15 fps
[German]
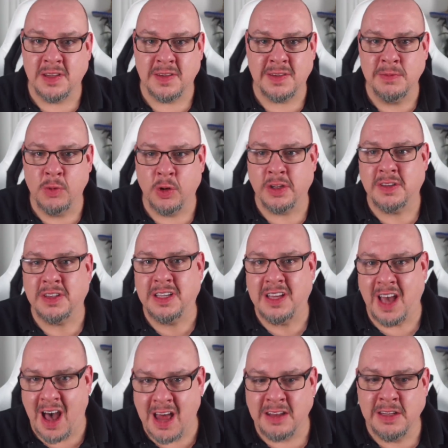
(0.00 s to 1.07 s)
dass sie wirklich
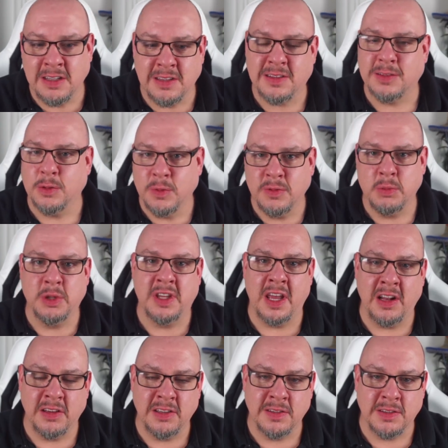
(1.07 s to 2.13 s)
gar nichts irgendwie
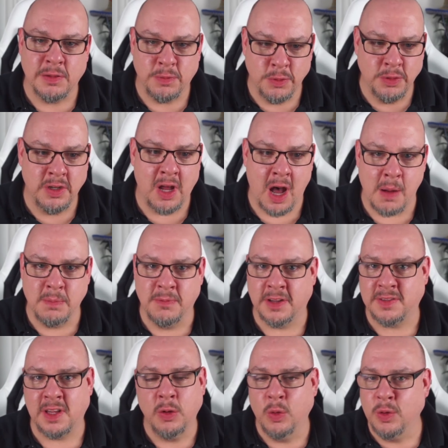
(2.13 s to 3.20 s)
Bedenkliches gefunden haben, was
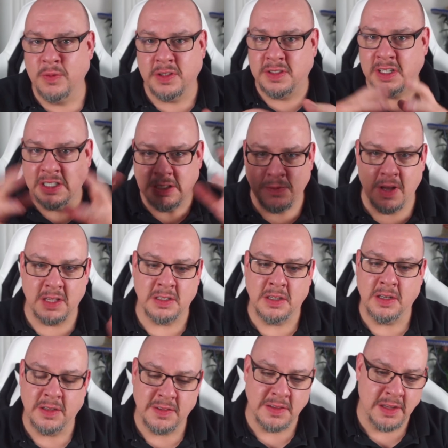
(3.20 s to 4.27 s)
da irgendwelche Richtwerte
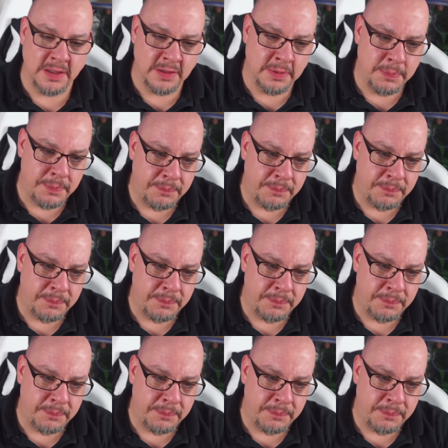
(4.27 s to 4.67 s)
gerissen hätte.